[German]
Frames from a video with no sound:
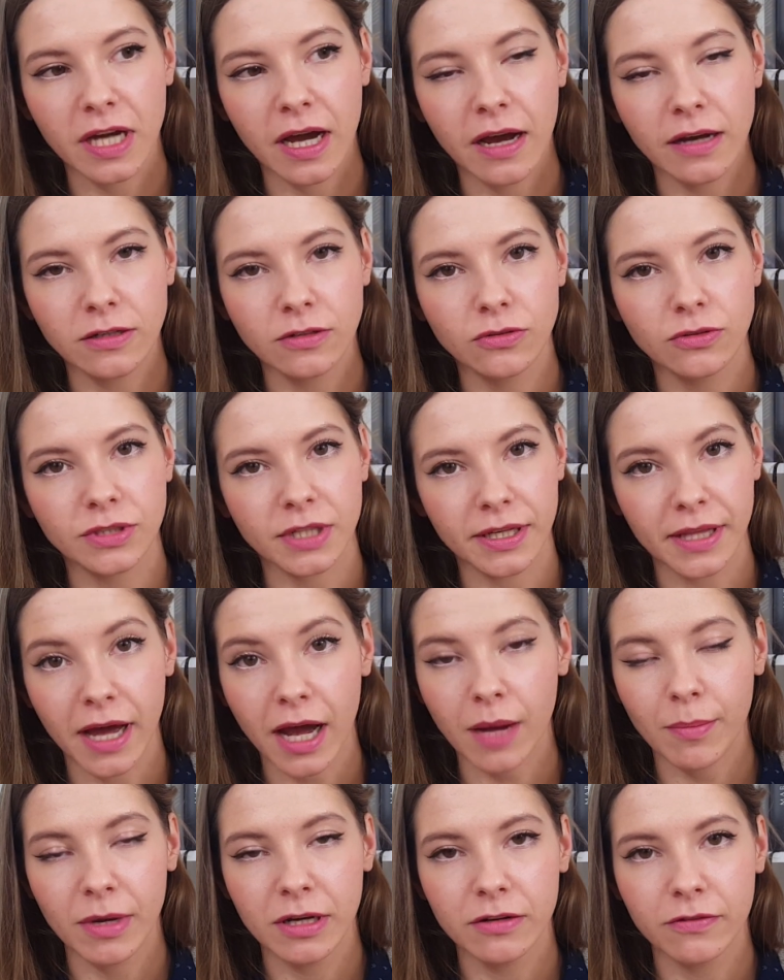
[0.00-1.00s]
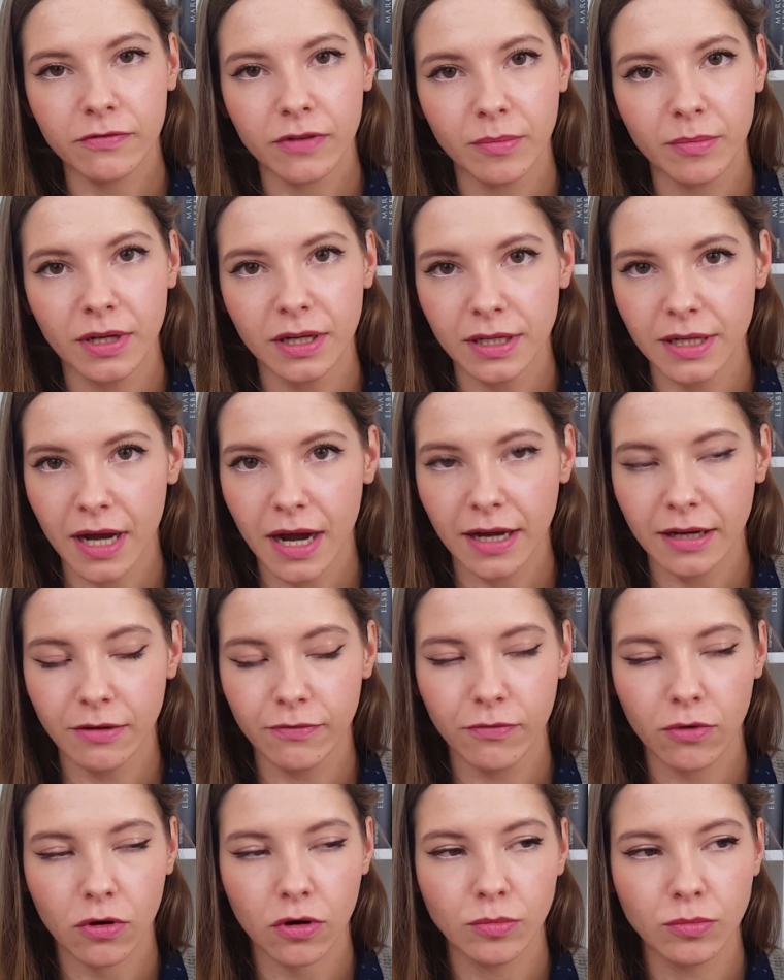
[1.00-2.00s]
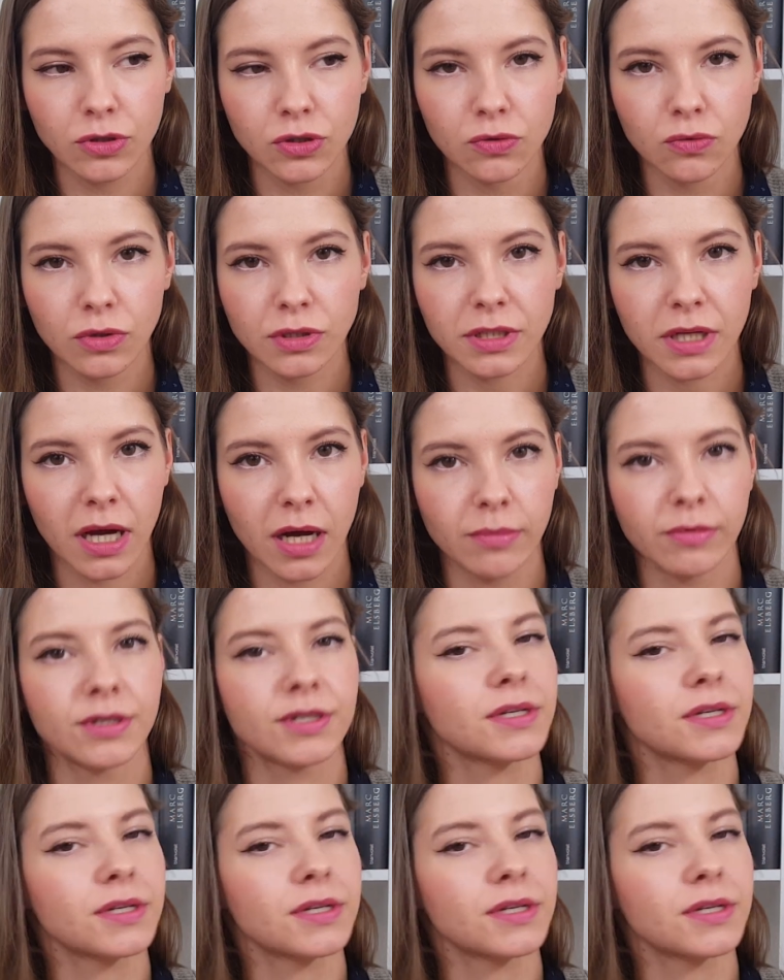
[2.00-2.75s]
Tage und danach meine Familie eine Woche besucht habe.